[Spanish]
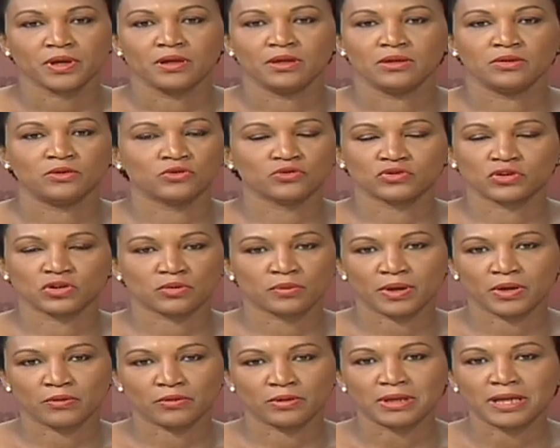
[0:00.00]
y no se
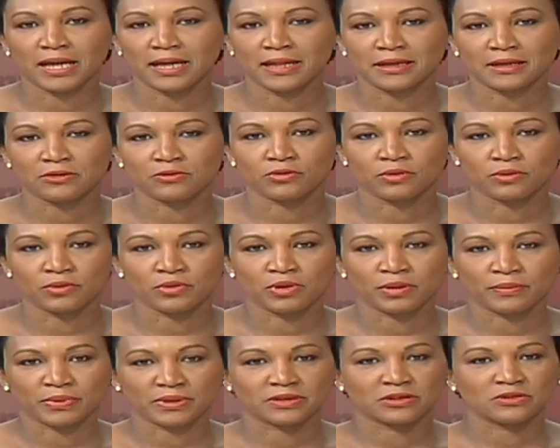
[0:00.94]
robaron nada, no había
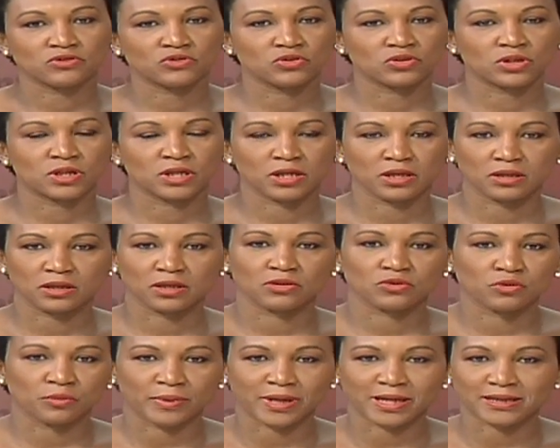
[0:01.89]
una pretensión de, de
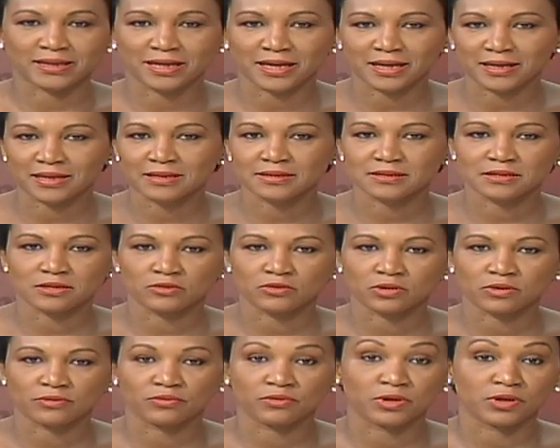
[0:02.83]
tomar nada,
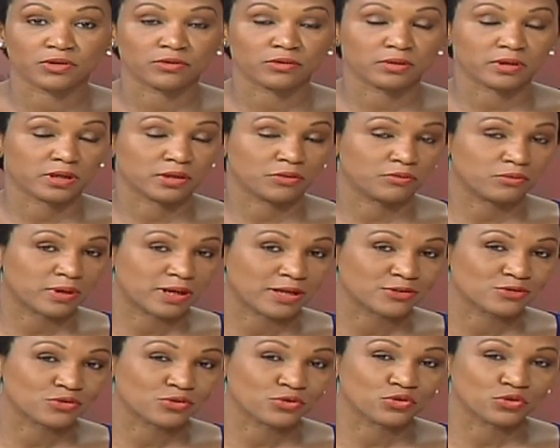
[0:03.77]
sino que fueron en un
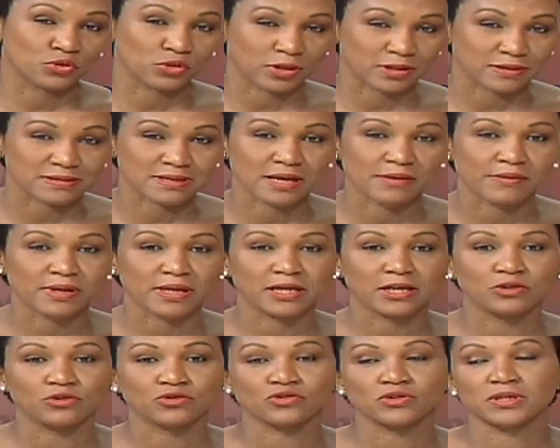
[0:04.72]
caso donde estaban
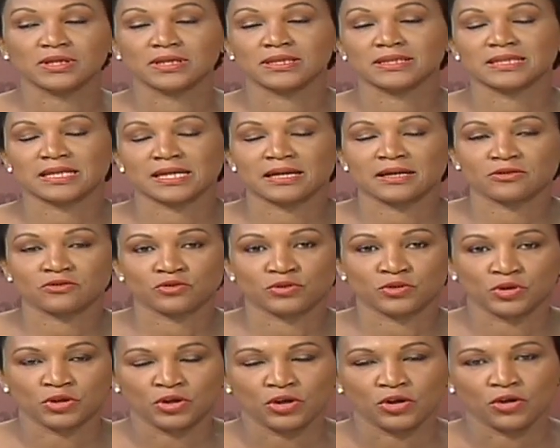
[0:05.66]
ellos y en este
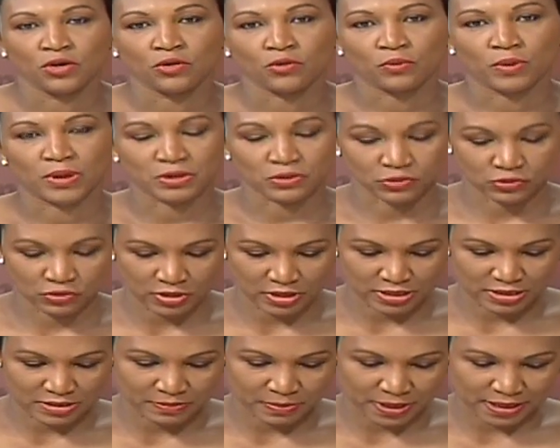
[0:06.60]
caso cuando se
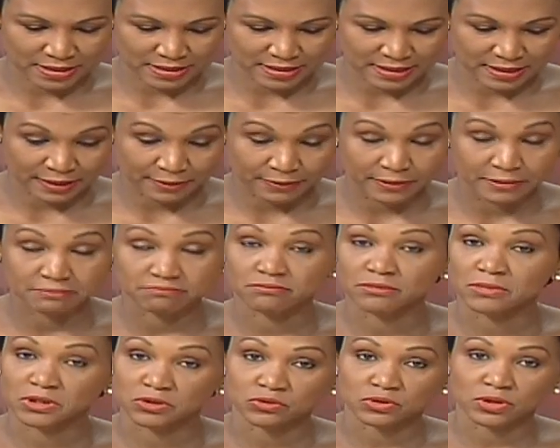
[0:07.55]
desplazaban.
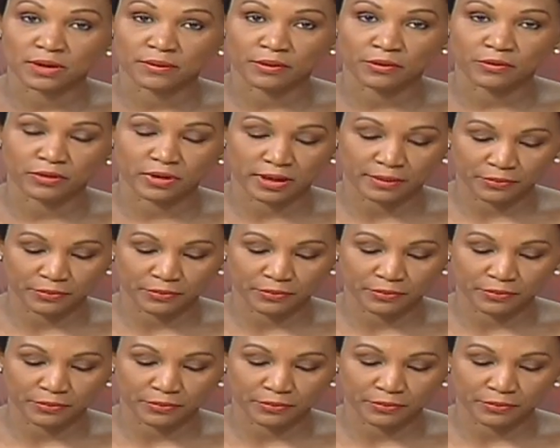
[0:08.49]
El trabajo de